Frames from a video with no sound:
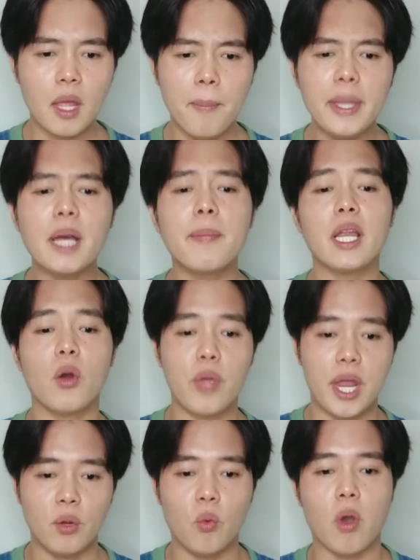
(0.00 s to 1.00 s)
ไม่ทำให้เราเวี
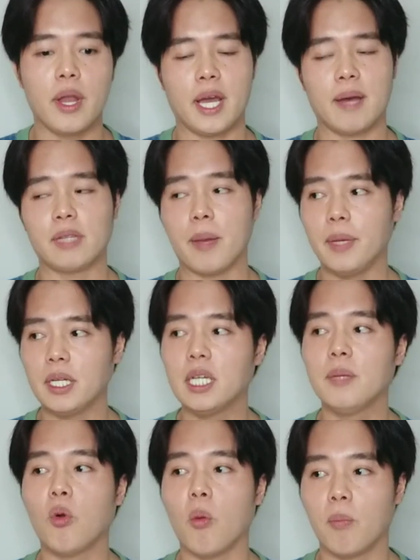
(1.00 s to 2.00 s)
ยนหัวนะครับ แต่เมื่อคื
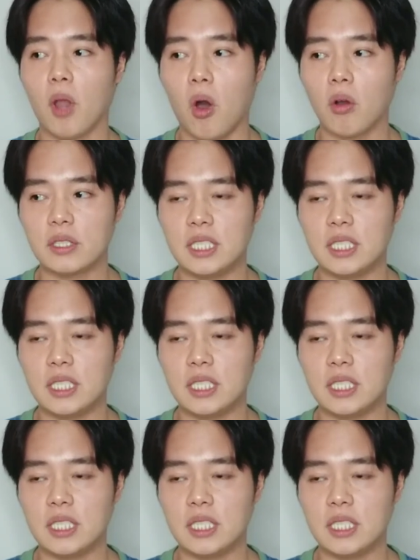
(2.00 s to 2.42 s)
นผมลอง